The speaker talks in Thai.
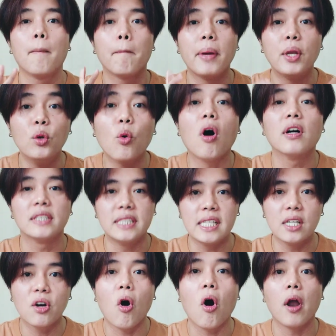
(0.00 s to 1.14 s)
ไปดูของจริง
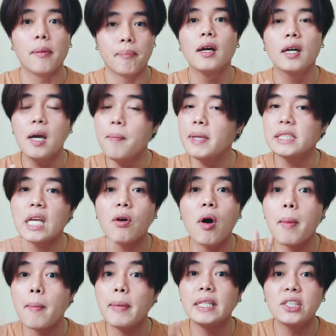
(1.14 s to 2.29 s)
ก่อนคือไม่ใช่ว่า
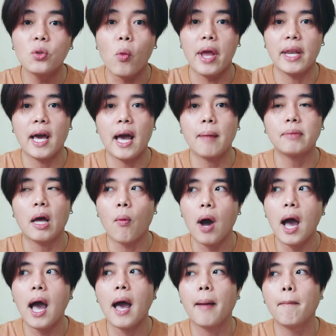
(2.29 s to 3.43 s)
มันไม่สวยนะครับแต่
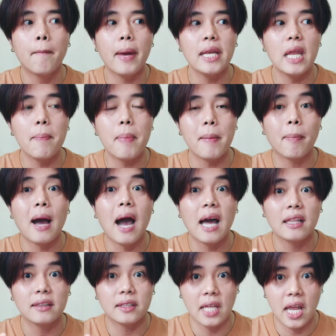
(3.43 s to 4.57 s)
ว่าไม่ได้เป็นพาส
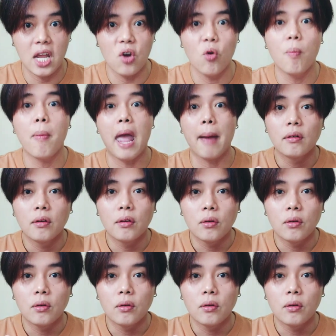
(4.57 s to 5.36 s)
เทลแบบ